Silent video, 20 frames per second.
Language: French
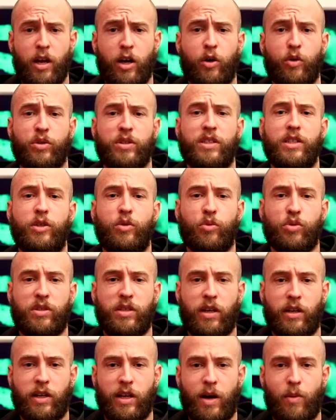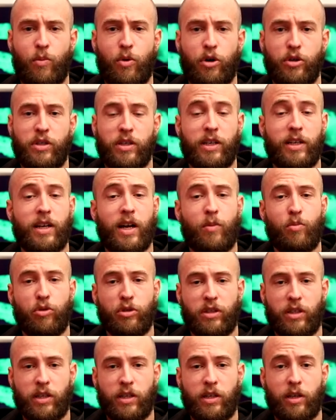en ce qui concerne la mode et la
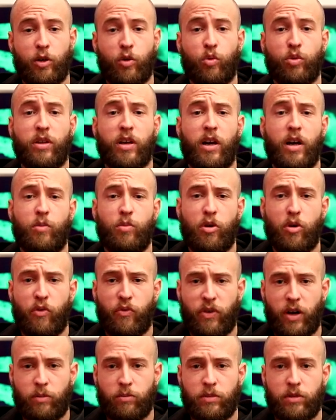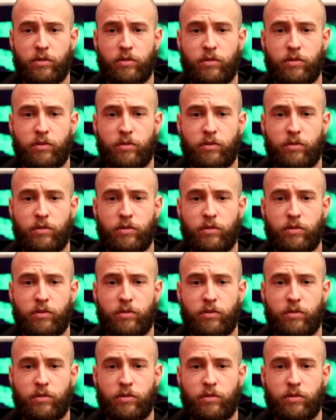beauté, contrairement aux femmes.